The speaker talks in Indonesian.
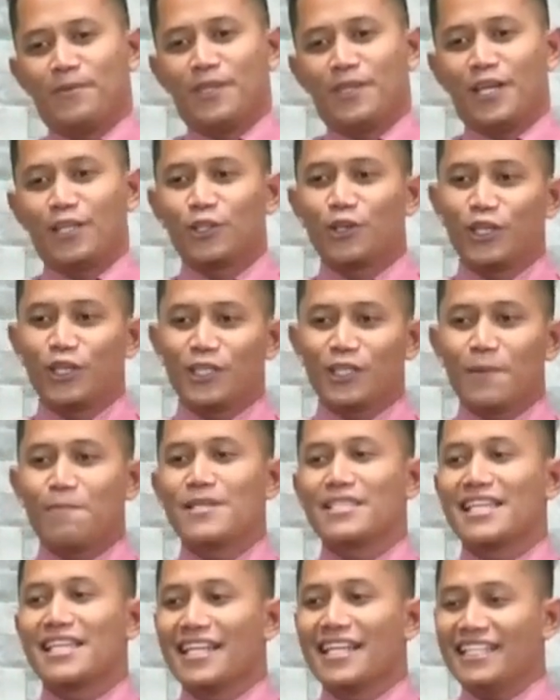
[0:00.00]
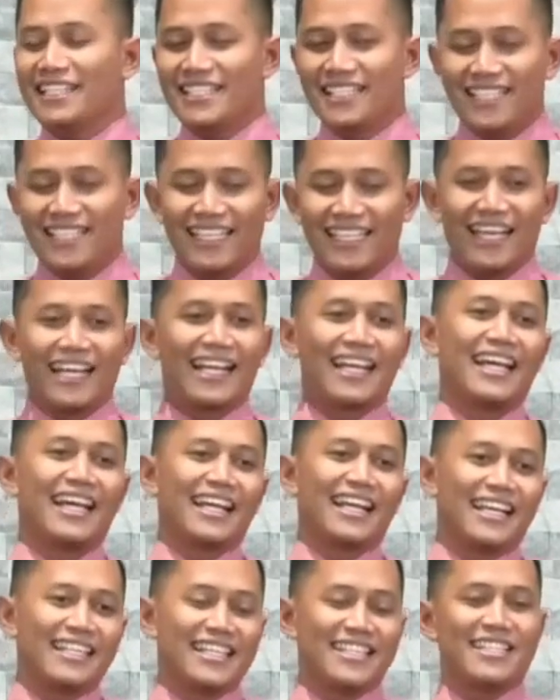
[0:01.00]
atau kita mencari si
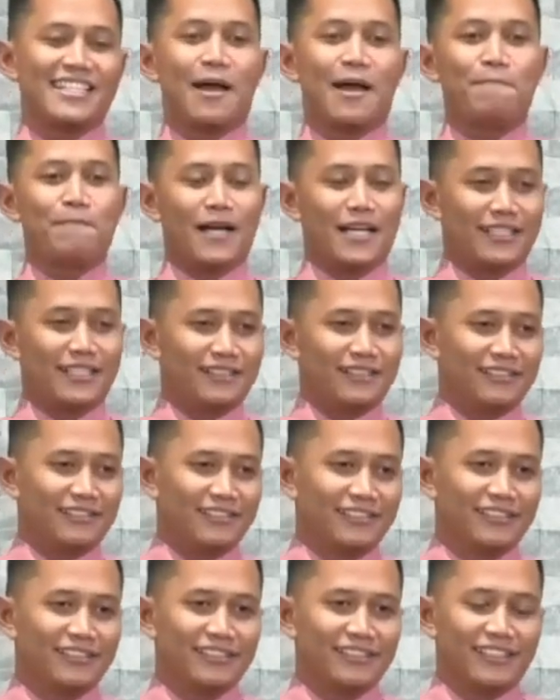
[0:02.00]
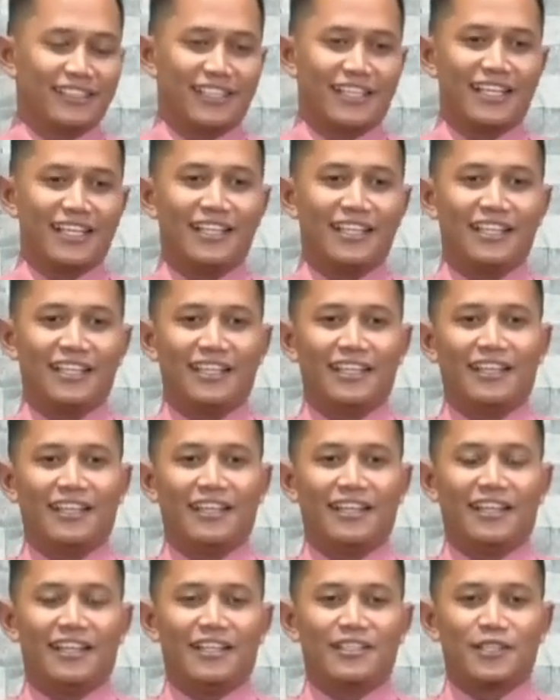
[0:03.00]
gara-garanya siapa. Ya.
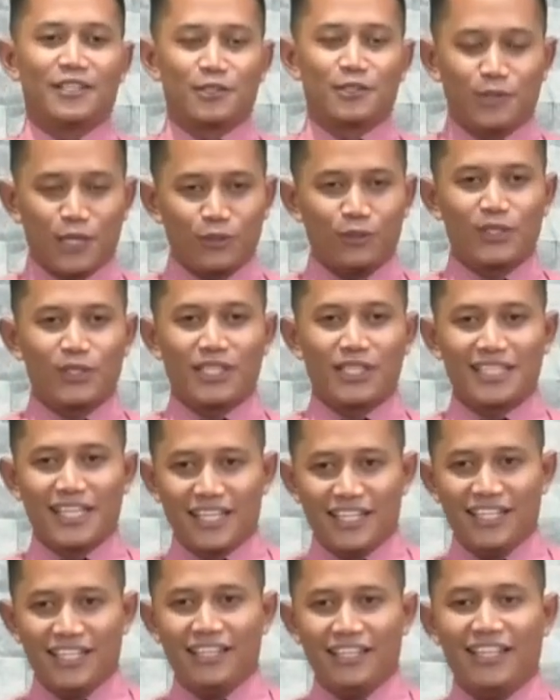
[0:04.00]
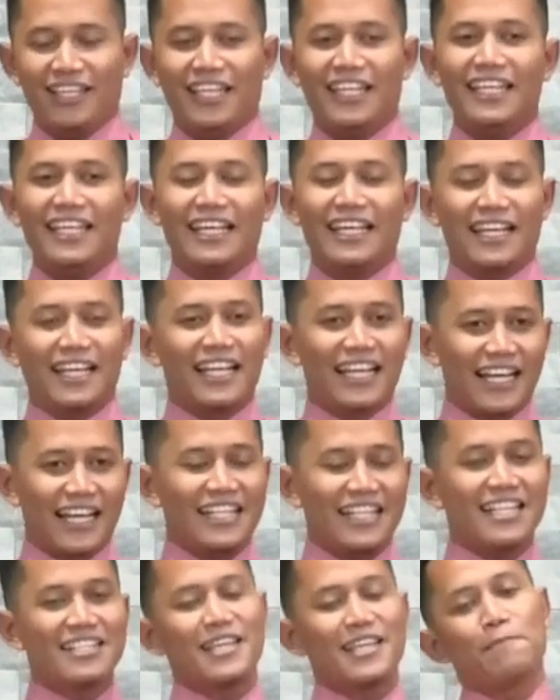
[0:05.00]
Sesuatu terjadi, ini
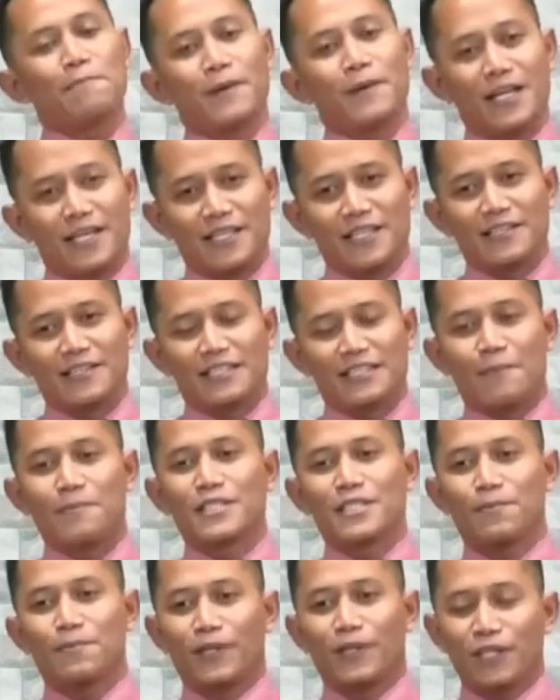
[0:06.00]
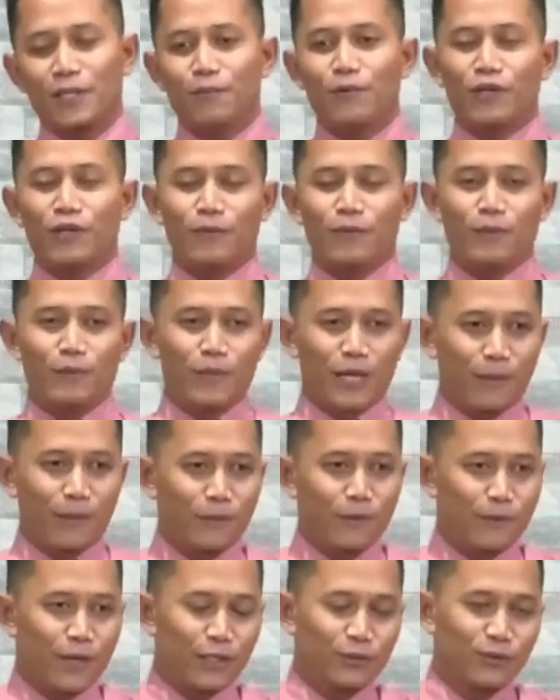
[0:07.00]
gara-garanya siapa? Sama seperti mungkin beberapa
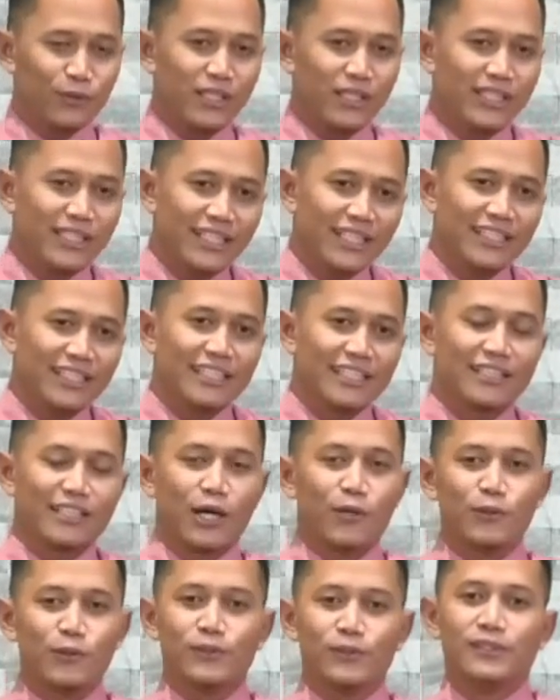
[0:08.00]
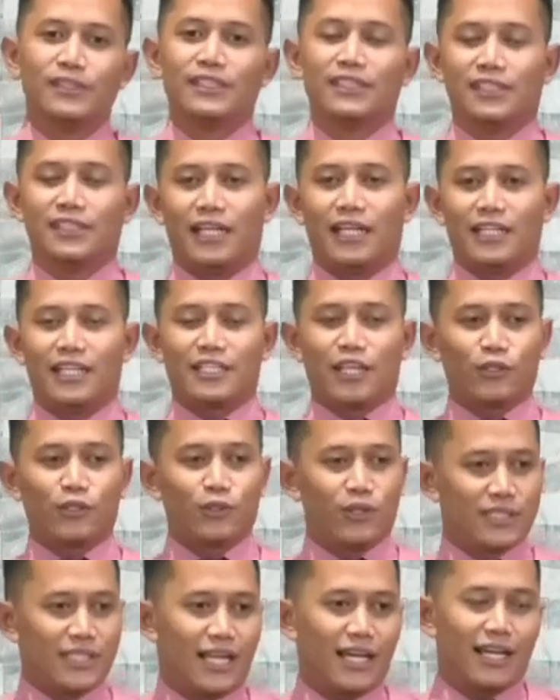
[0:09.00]
waktu ini kita tahu ada satu
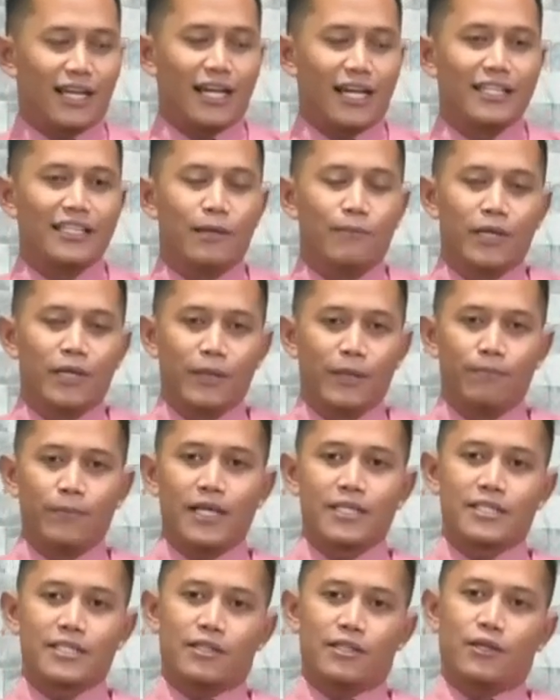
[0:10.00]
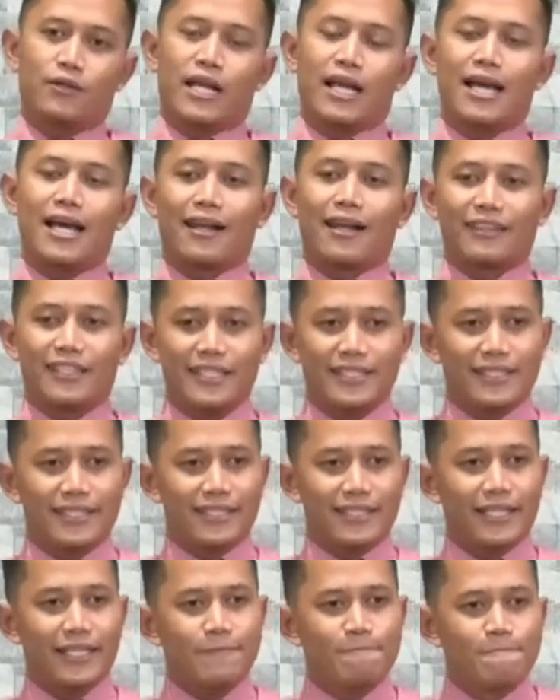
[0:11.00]
kecelakaan yang menimpa seorang artis
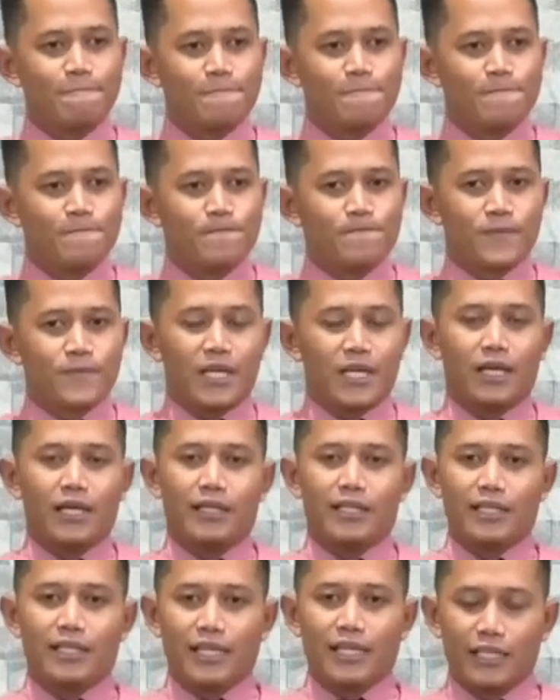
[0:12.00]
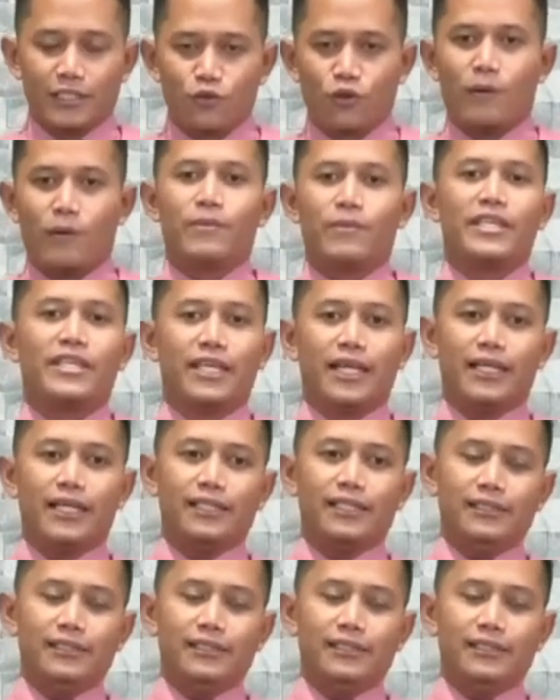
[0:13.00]
ya eh, dengan suaminya.